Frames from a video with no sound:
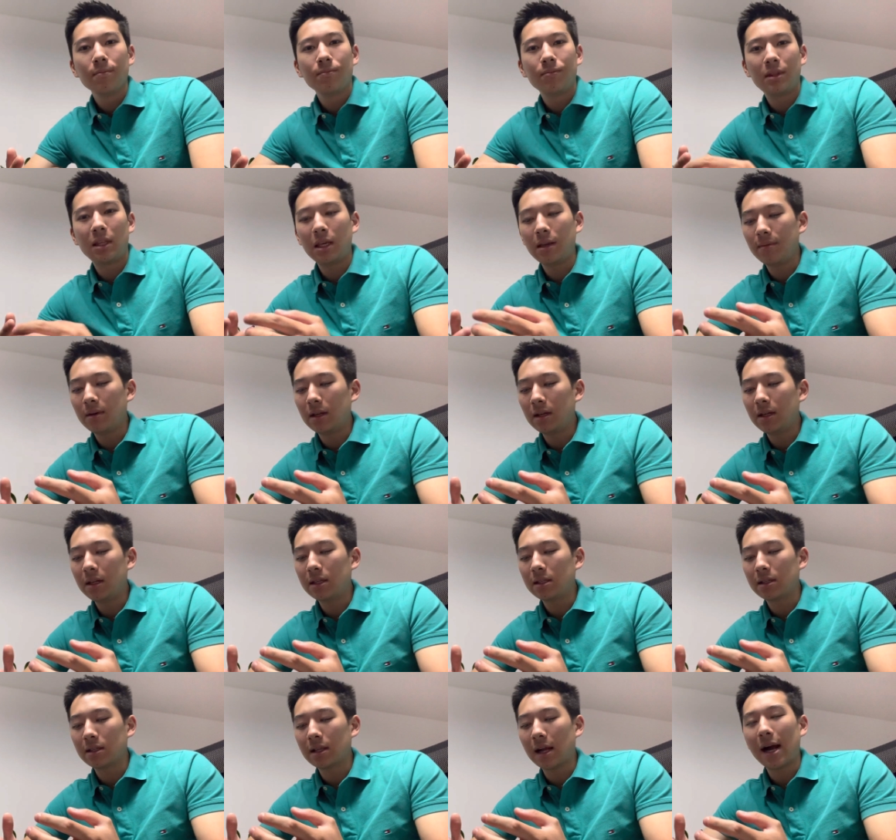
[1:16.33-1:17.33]
die in
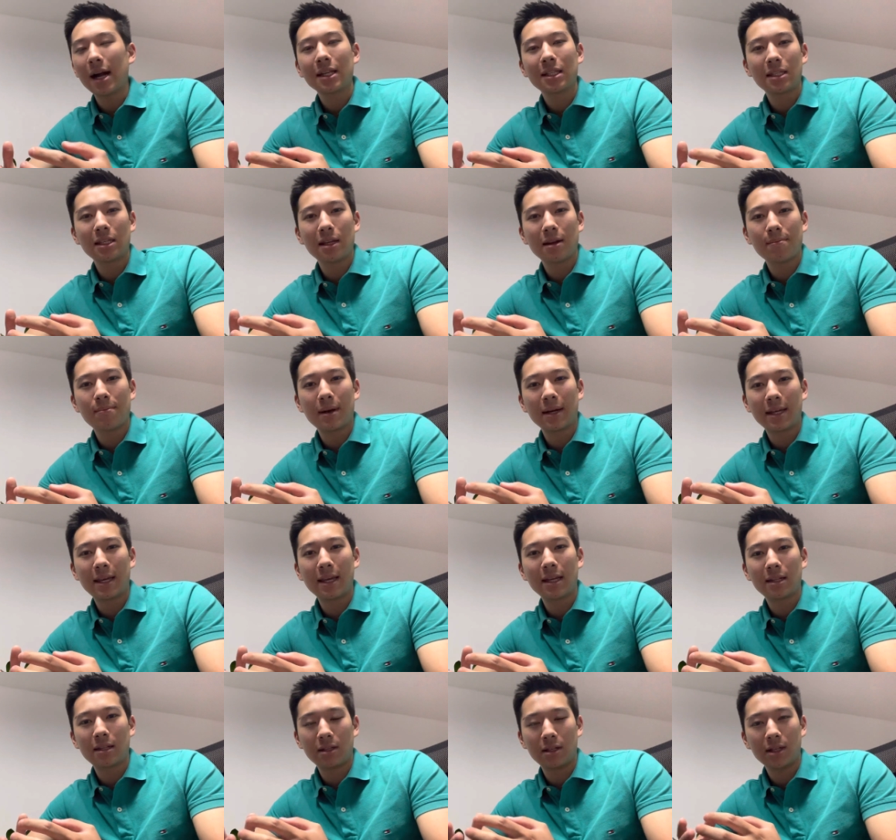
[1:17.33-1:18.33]
diesen
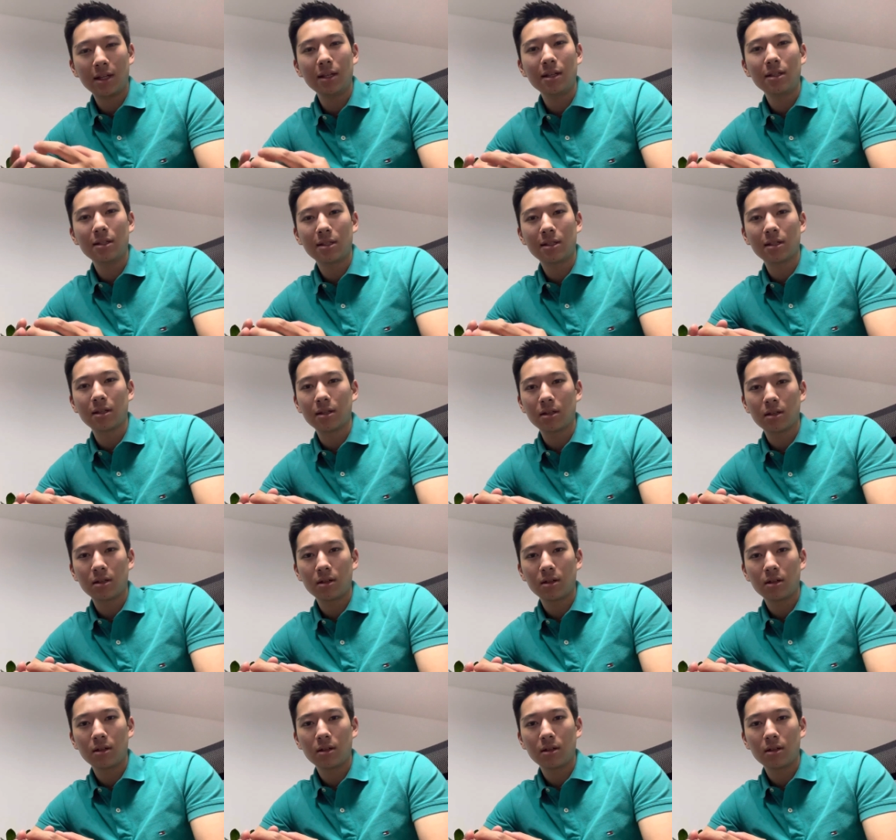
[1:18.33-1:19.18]
Aktienpaketen drinnen sind,